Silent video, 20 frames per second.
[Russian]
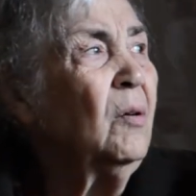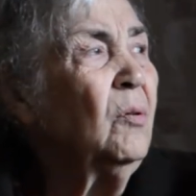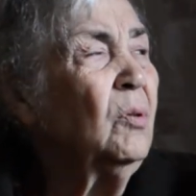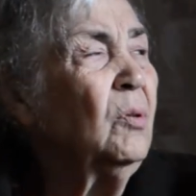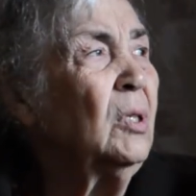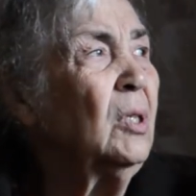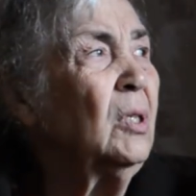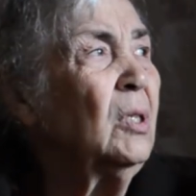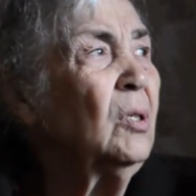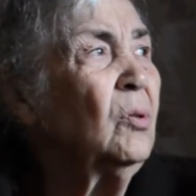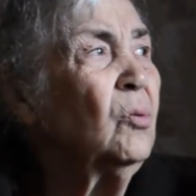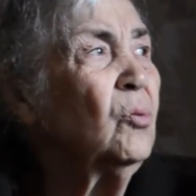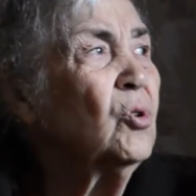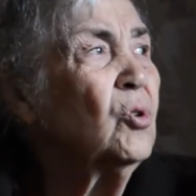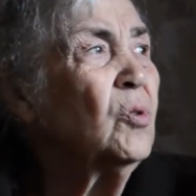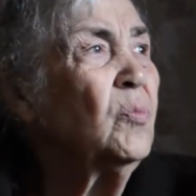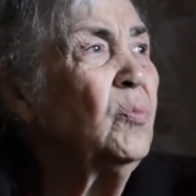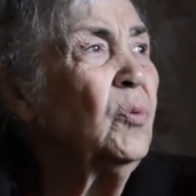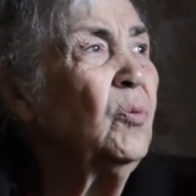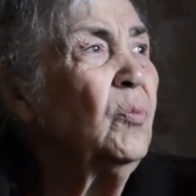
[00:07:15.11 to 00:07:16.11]
Вот это
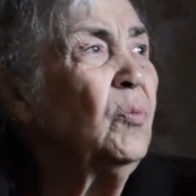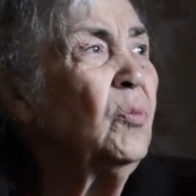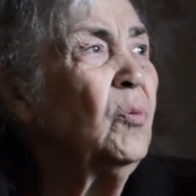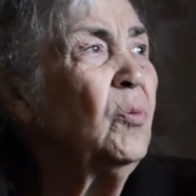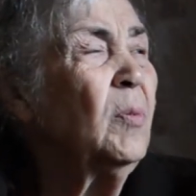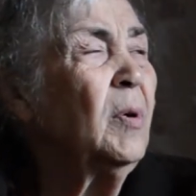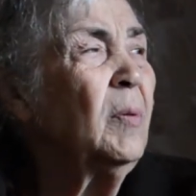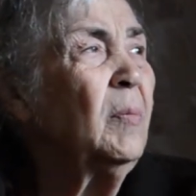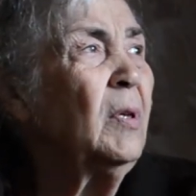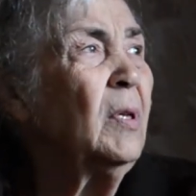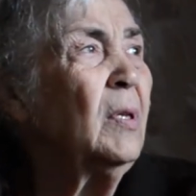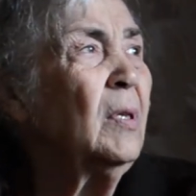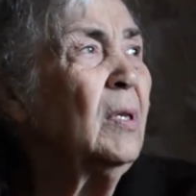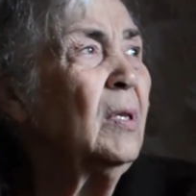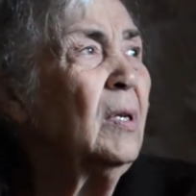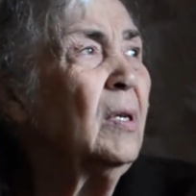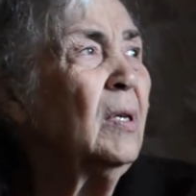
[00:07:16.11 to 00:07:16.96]
тоже помню момент.